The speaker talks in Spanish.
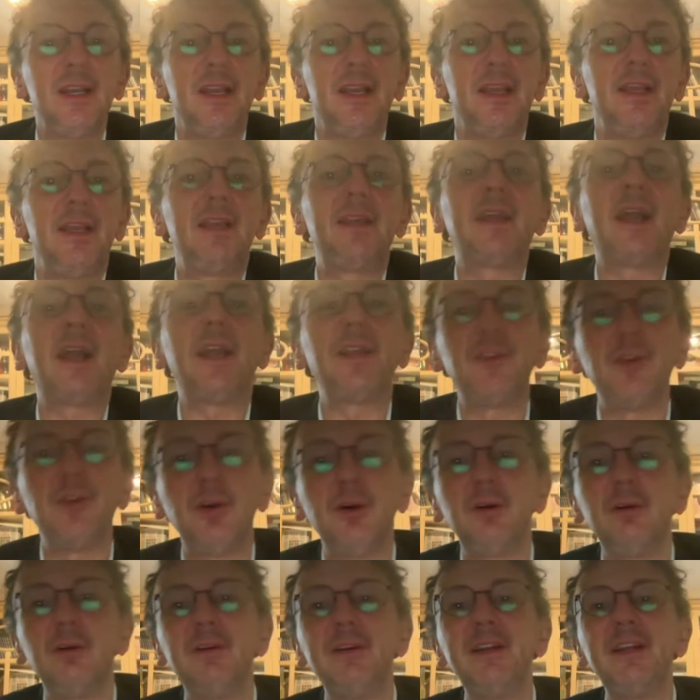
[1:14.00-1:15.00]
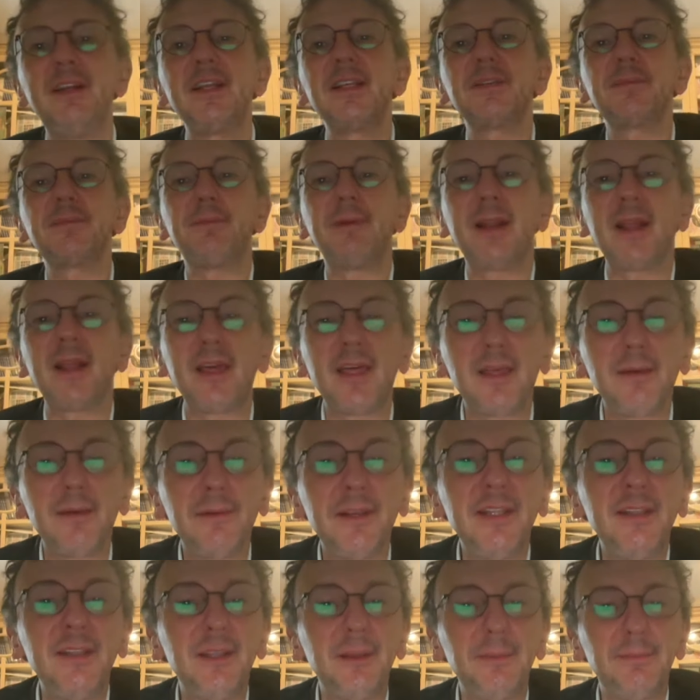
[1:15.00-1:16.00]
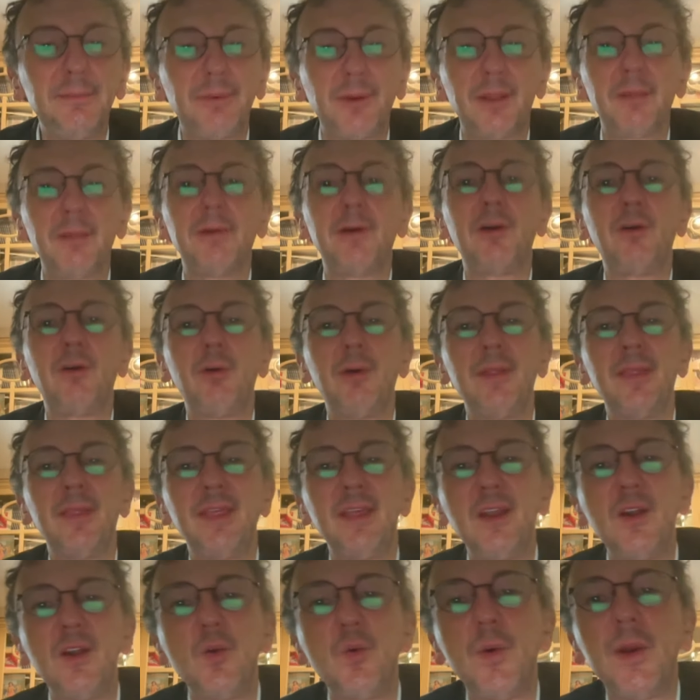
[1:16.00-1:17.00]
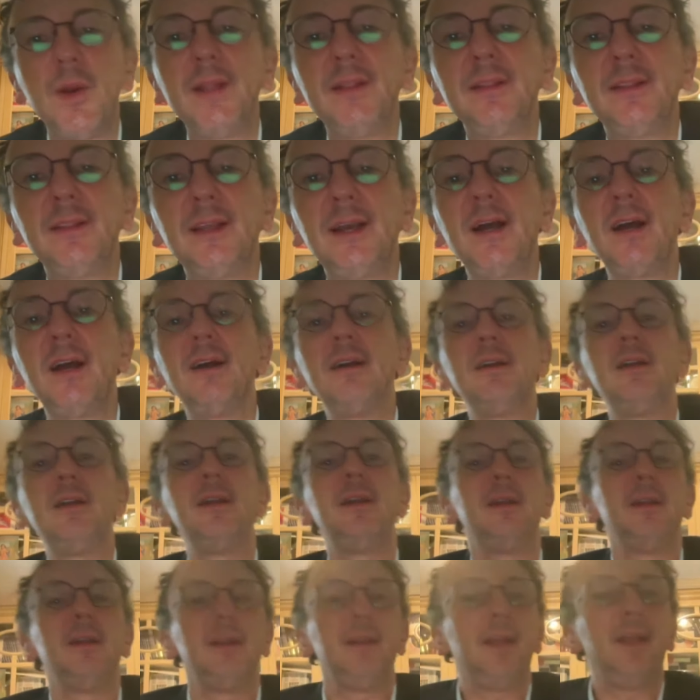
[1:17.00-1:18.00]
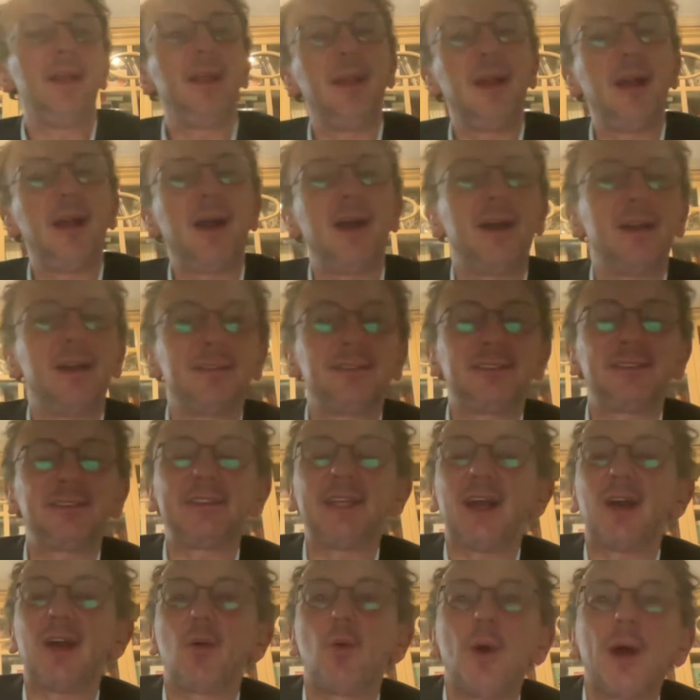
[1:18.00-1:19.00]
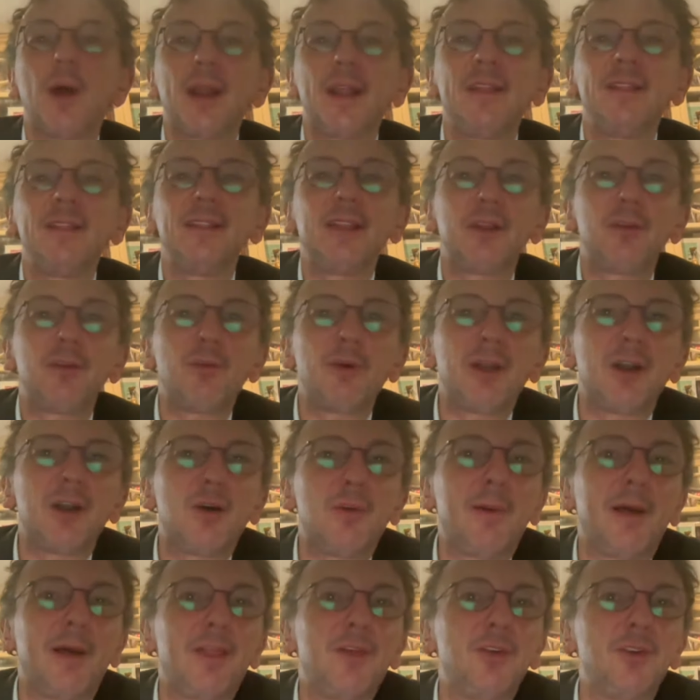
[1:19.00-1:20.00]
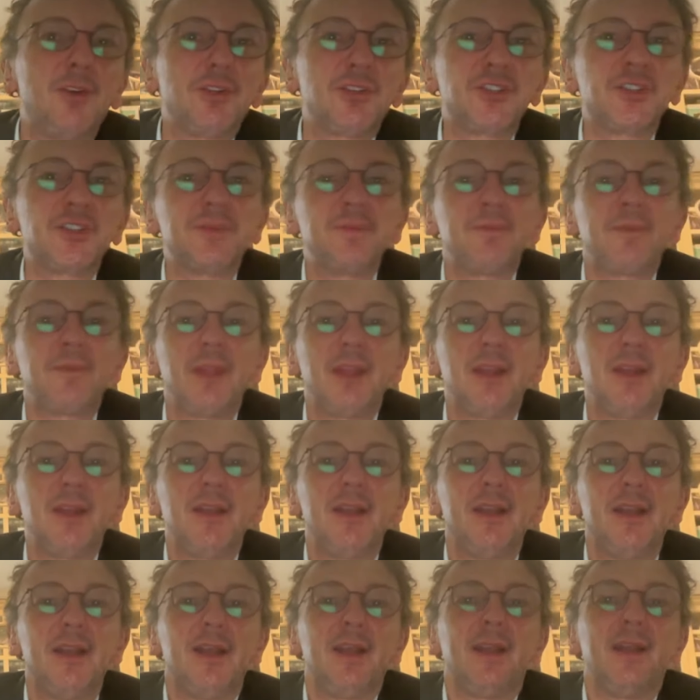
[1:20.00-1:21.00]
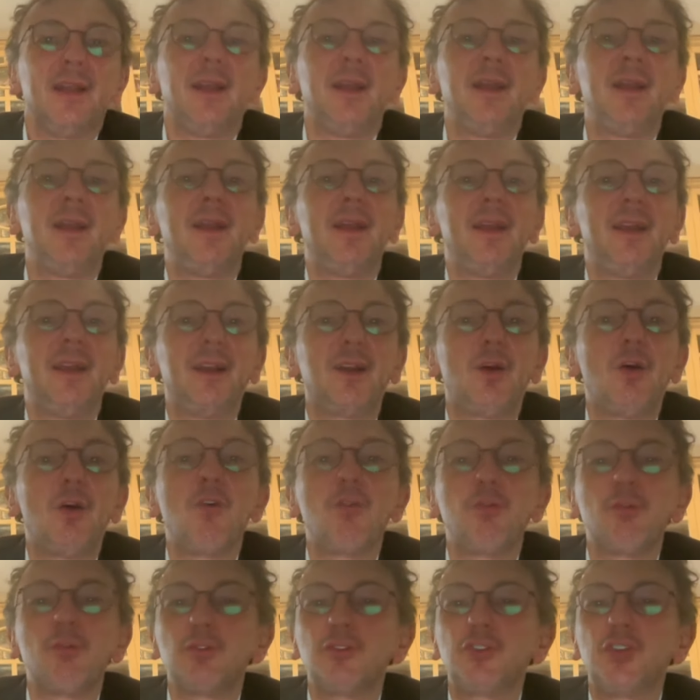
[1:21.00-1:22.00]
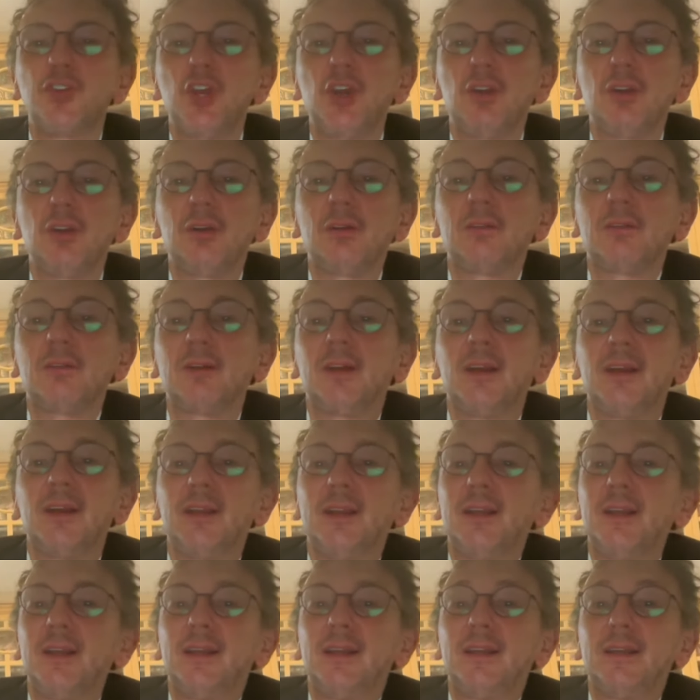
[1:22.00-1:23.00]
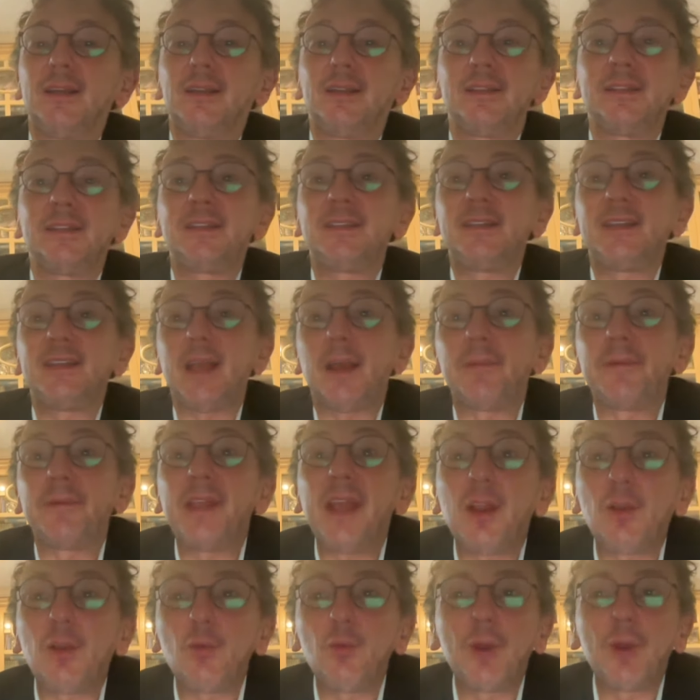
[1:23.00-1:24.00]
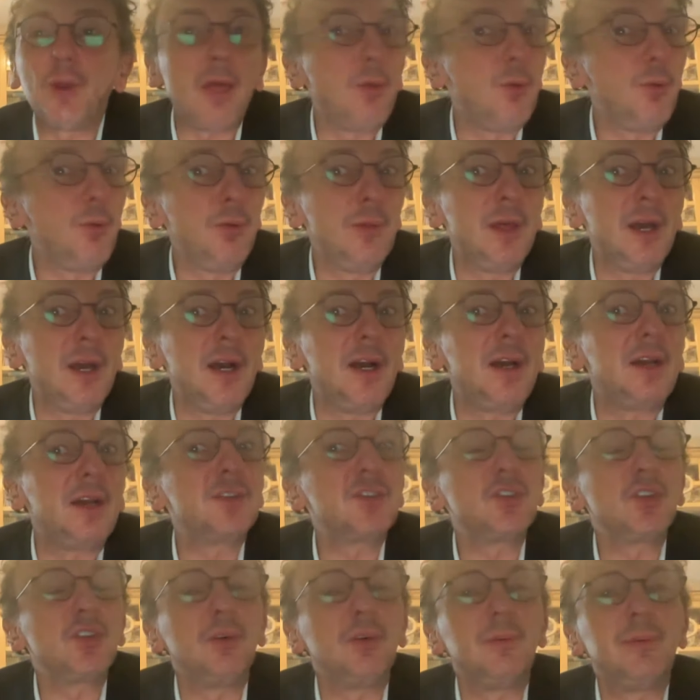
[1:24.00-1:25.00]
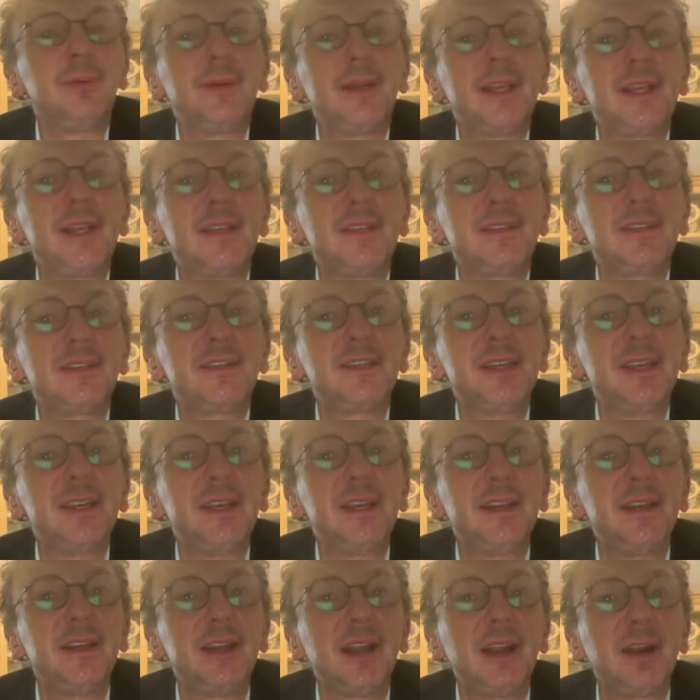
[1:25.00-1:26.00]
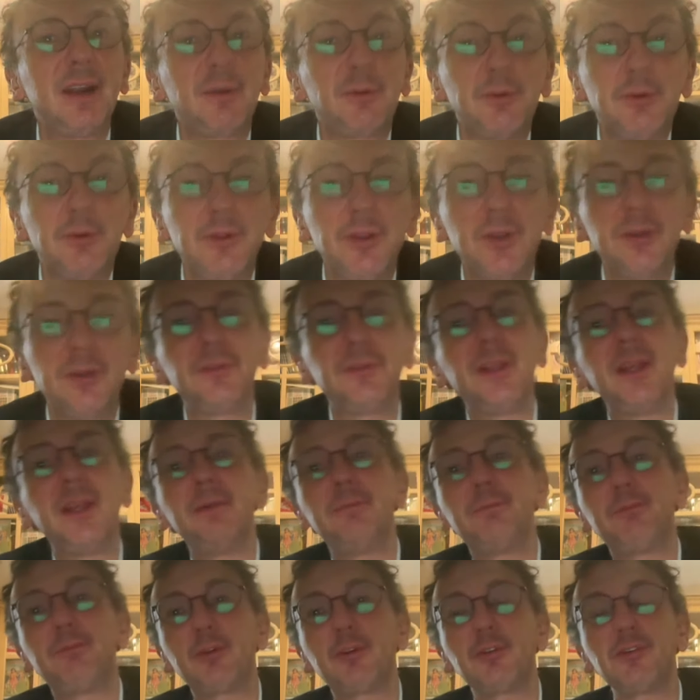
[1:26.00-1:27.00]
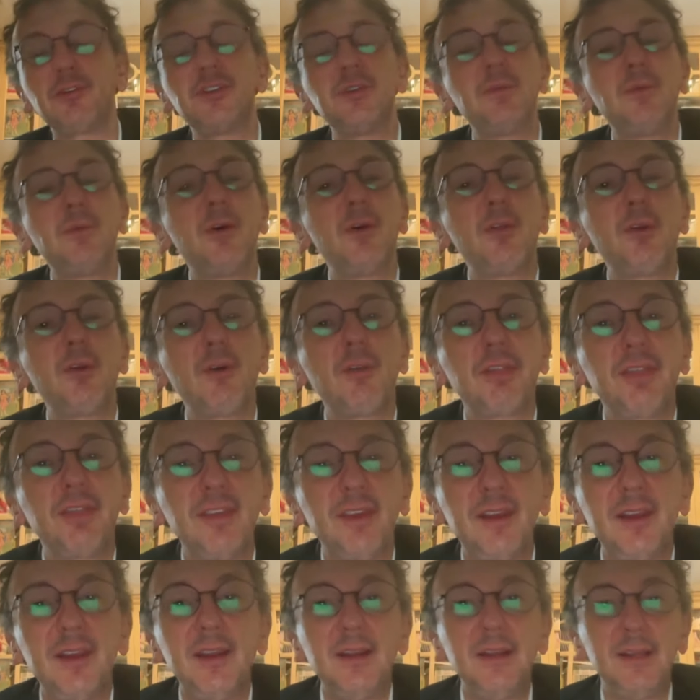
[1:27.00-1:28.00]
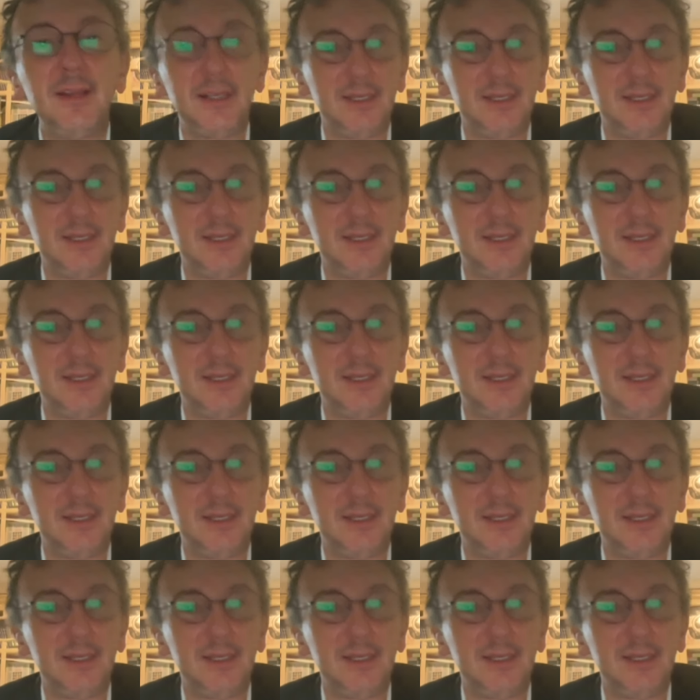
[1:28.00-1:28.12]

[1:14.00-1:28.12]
y cayó inesperadamente por debajo de 50 hasta 49,2. Eh, conclusión, eh, si había alguna duda sobre si en la reunión del próximo 12